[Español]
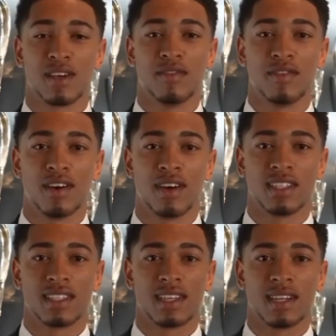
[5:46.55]
por el
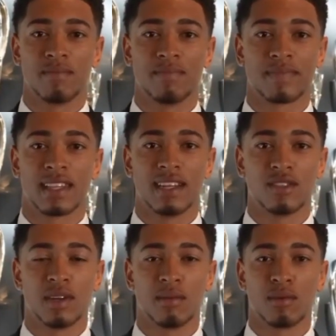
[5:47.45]
crack inglés
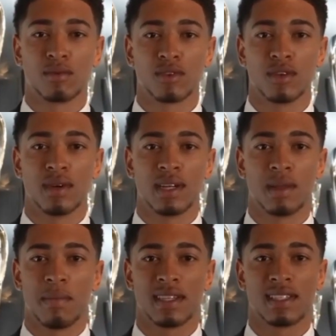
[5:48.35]
y le dieron el número